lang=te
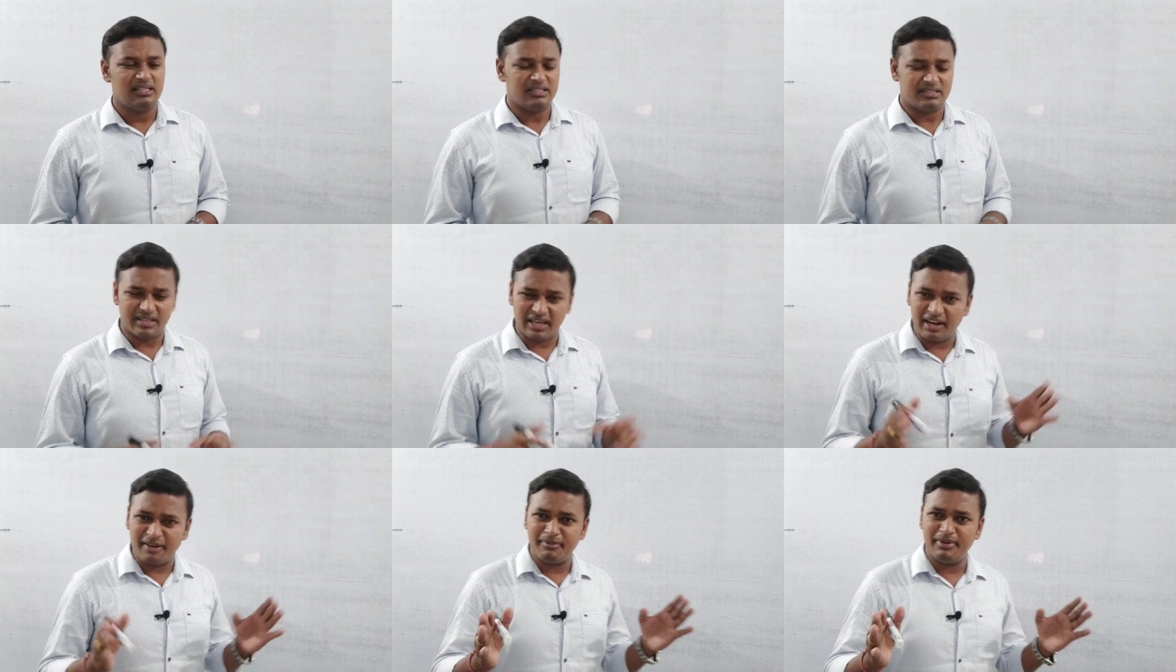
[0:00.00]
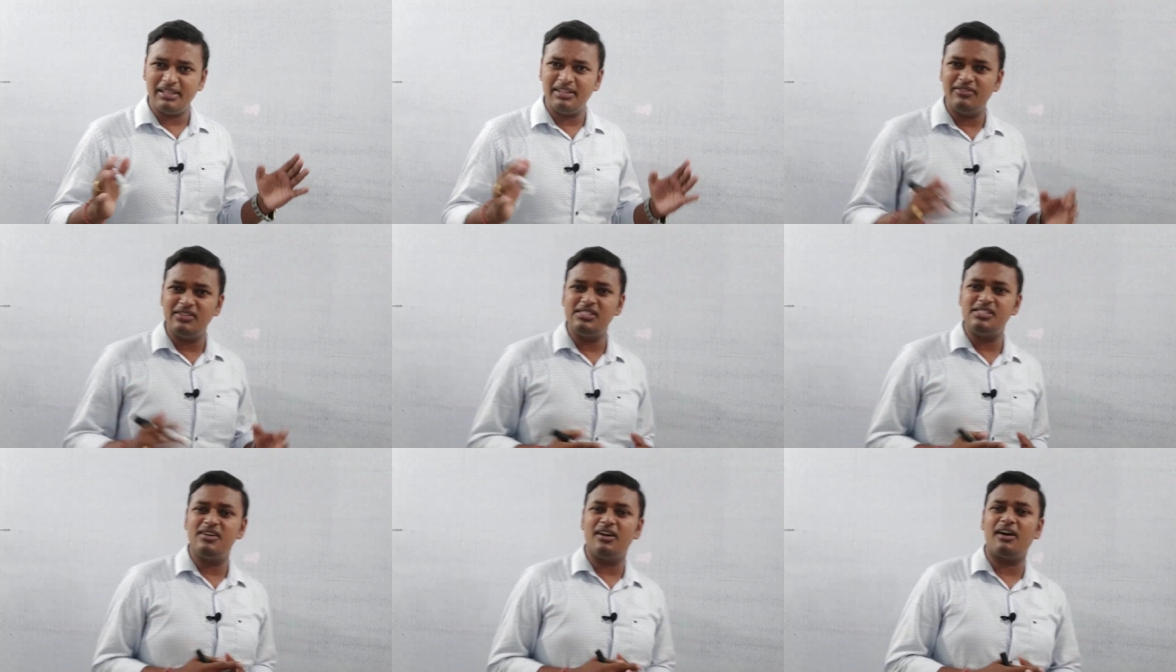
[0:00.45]
చాలామంది
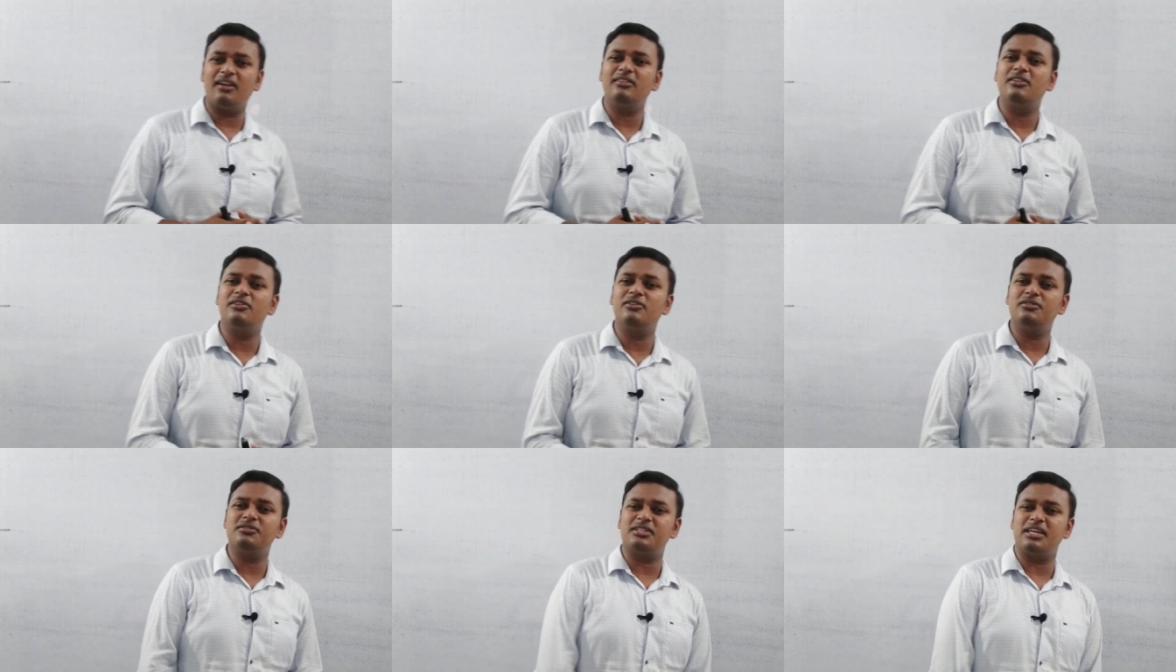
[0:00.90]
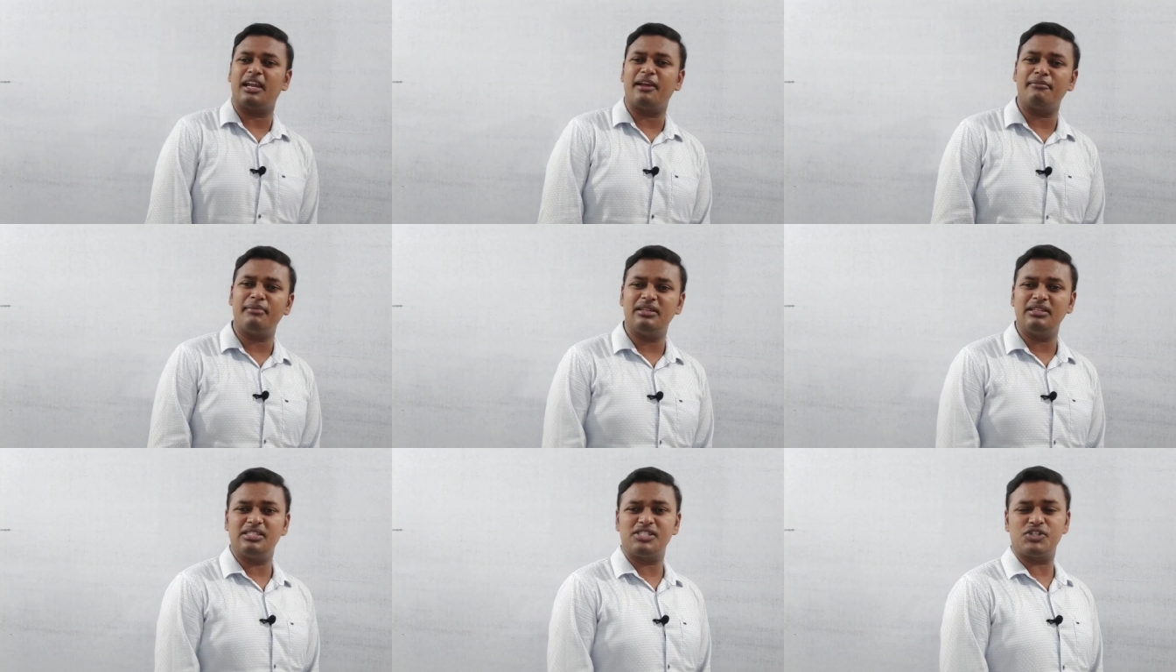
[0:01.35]
విద్యార్థులు
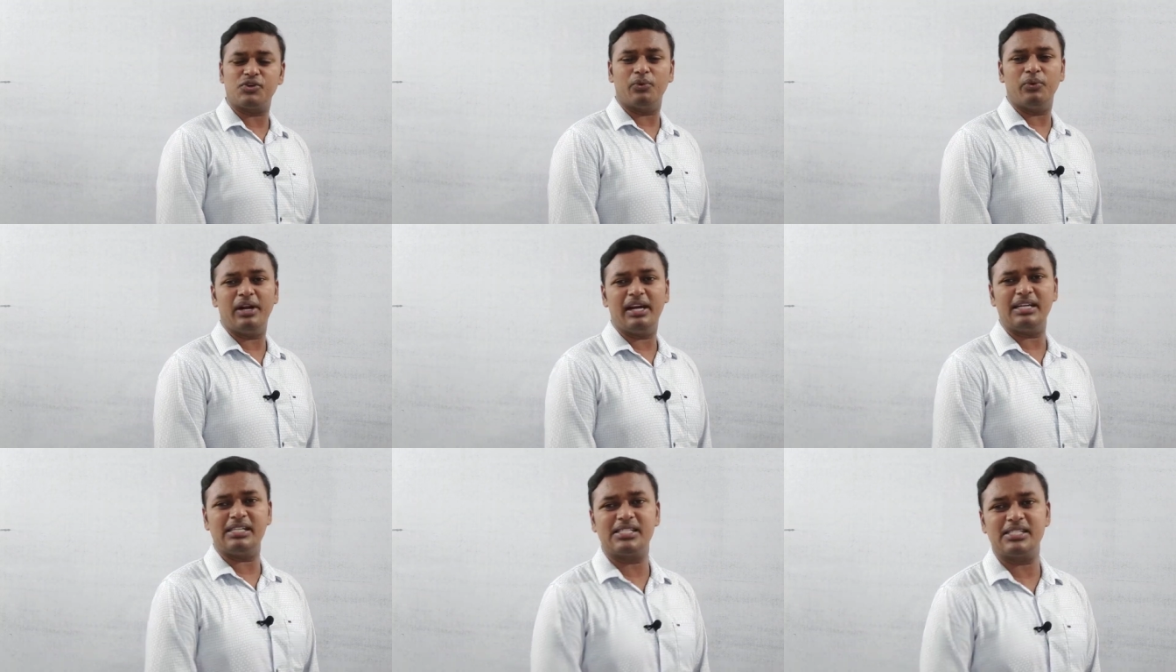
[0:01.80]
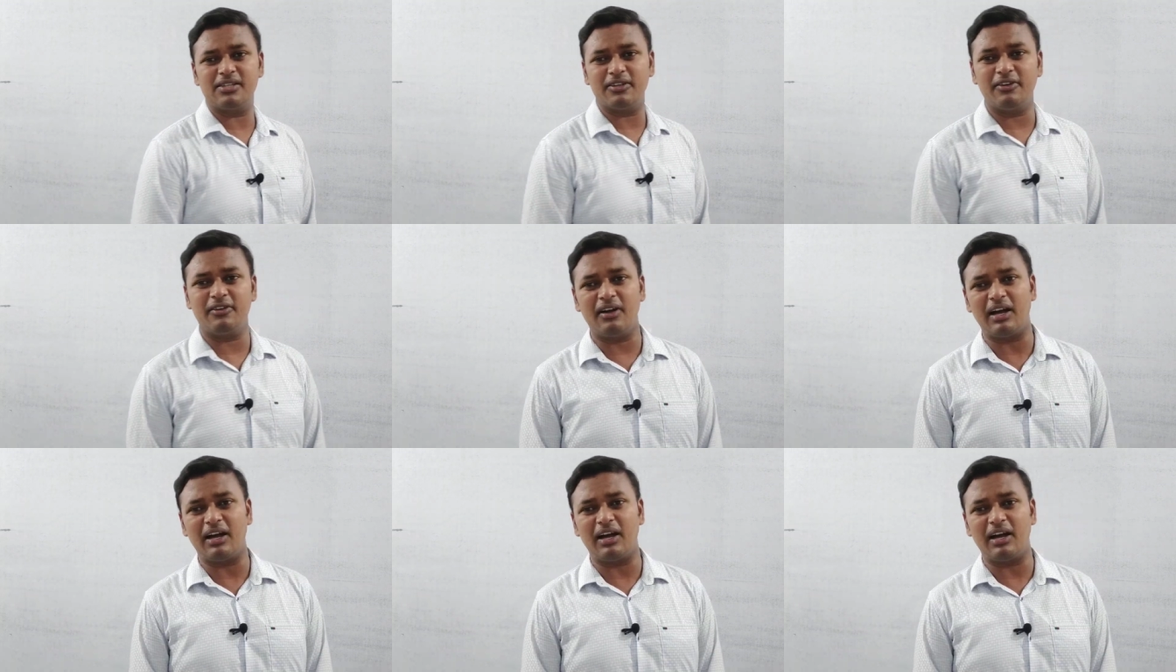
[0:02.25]
చాలామంది స్టూడెంట్స్